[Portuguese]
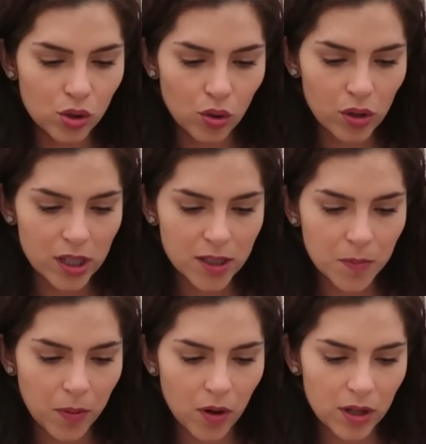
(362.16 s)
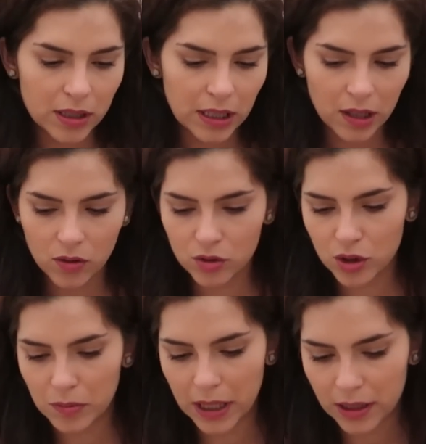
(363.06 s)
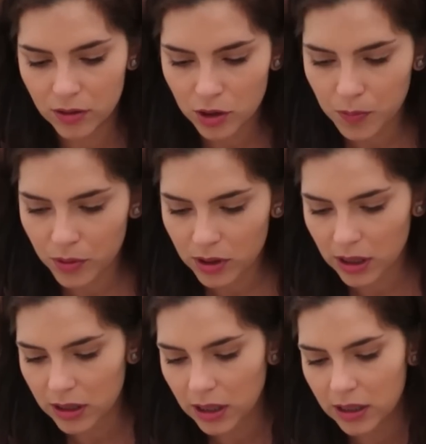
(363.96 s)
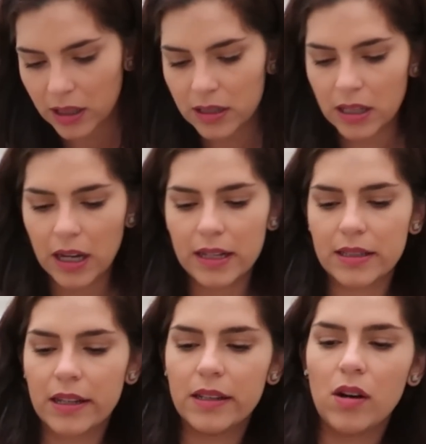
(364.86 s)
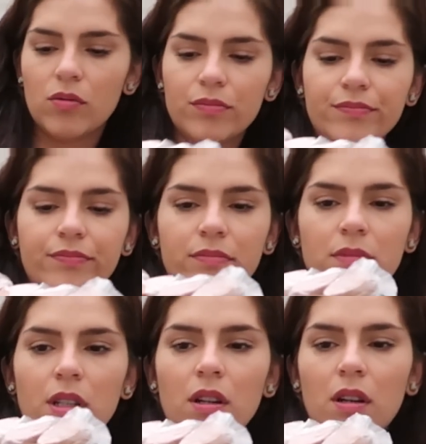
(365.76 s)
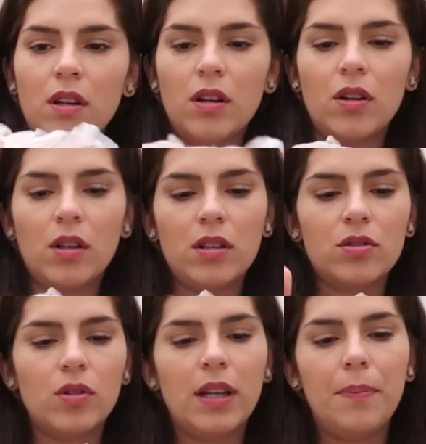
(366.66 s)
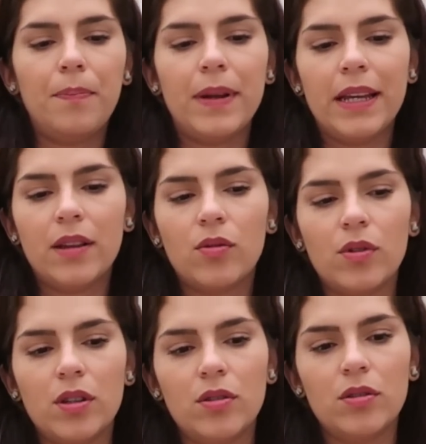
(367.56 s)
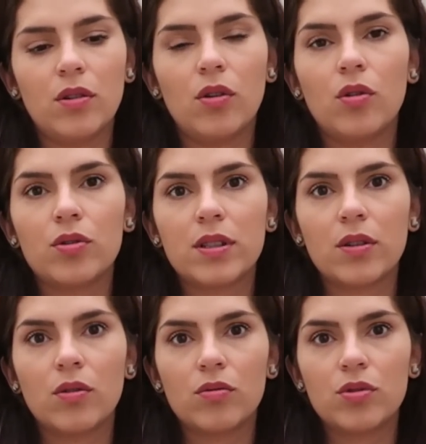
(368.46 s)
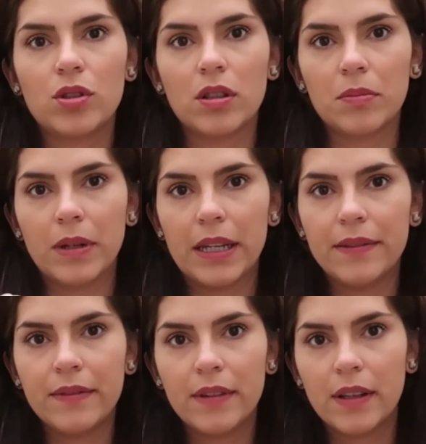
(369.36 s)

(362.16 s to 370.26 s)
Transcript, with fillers: Dois porta-condimentos por por R$33,00 cada um. Olha só, ele é preto e rose gold também.